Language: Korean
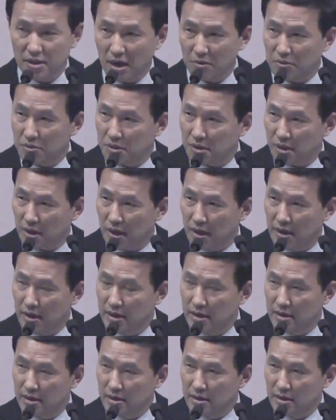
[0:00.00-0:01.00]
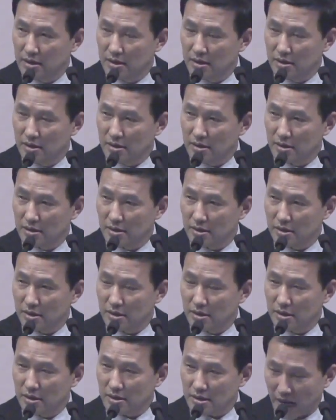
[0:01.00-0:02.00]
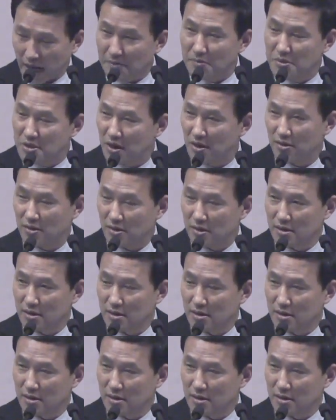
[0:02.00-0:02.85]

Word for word: 짧은 생애. 3년.